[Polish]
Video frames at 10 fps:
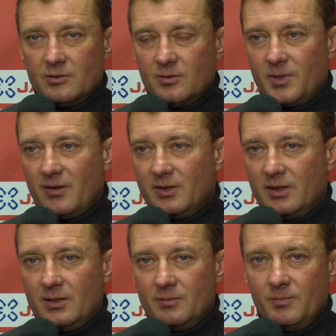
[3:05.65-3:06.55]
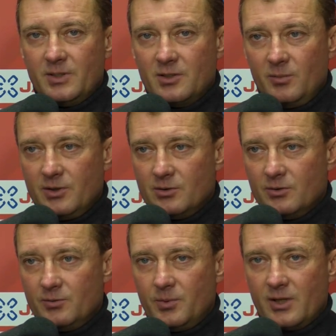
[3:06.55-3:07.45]
Co prawda bez
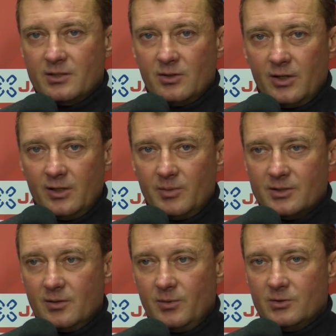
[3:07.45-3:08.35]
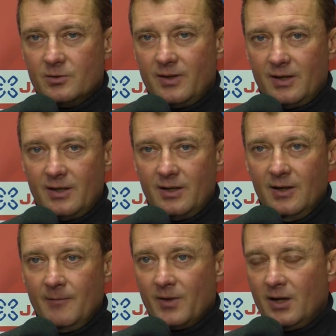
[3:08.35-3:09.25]
kibiców, po raz kolejny bez kibiców, ale,
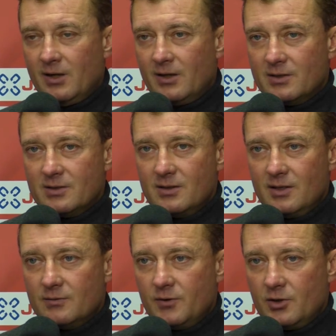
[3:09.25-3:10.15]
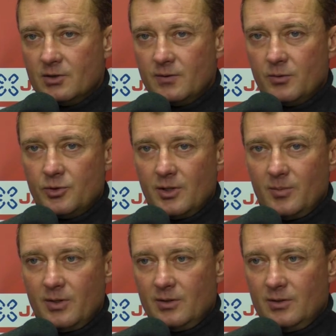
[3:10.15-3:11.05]
ale jest, jest zwycięstwo u
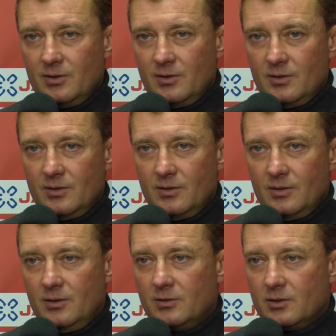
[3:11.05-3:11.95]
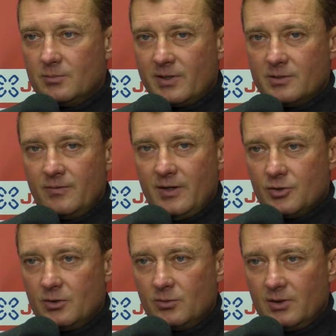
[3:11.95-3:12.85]
siebie i, i, i to jest bardzo
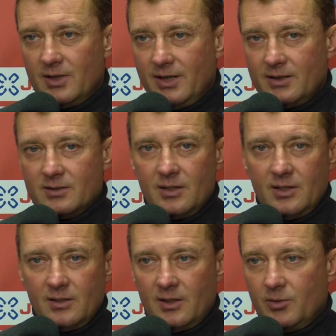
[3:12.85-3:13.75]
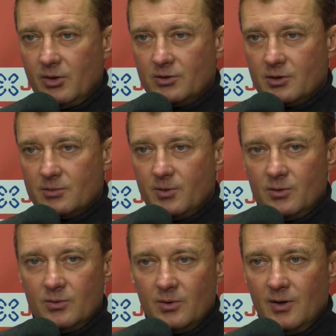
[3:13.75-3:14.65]
ważne tutaj dla nas, dla, dla mojego
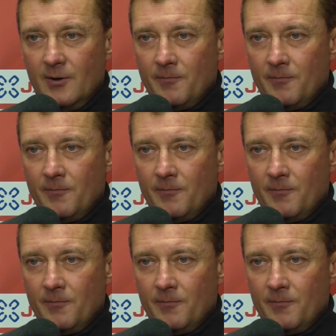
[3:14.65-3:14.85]
zespołu.